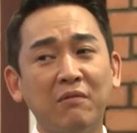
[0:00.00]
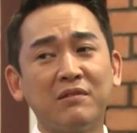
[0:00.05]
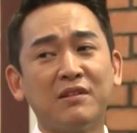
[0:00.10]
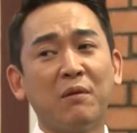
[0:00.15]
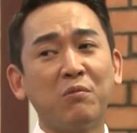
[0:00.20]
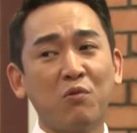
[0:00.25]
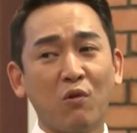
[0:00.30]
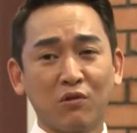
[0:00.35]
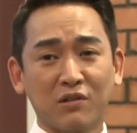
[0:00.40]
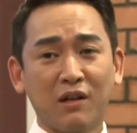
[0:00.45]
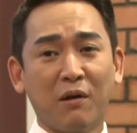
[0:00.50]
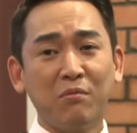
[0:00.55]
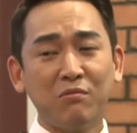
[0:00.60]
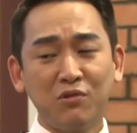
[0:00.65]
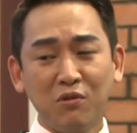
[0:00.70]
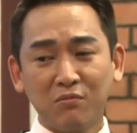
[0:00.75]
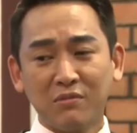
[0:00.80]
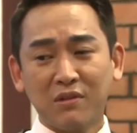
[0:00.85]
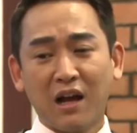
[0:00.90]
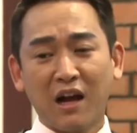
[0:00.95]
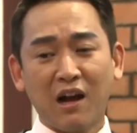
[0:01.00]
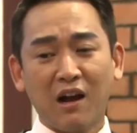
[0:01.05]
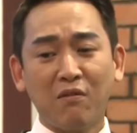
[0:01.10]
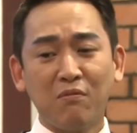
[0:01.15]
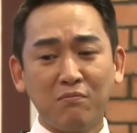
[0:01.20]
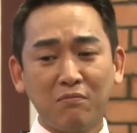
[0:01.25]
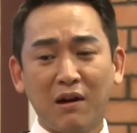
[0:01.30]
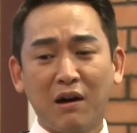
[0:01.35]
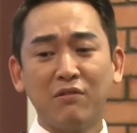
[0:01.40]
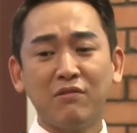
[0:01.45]
trong cuộc sống chúng ta
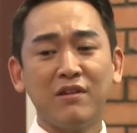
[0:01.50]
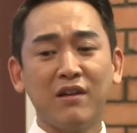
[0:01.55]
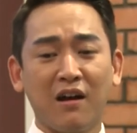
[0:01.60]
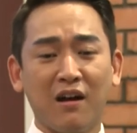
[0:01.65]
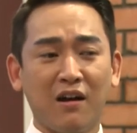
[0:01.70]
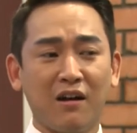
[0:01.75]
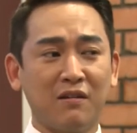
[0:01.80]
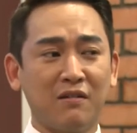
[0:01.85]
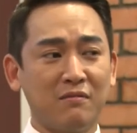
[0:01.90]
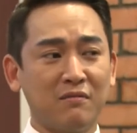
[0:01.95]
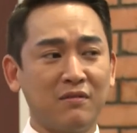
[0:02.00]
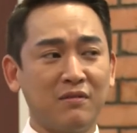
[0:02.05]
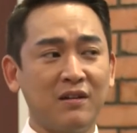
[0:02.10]
không bao giờ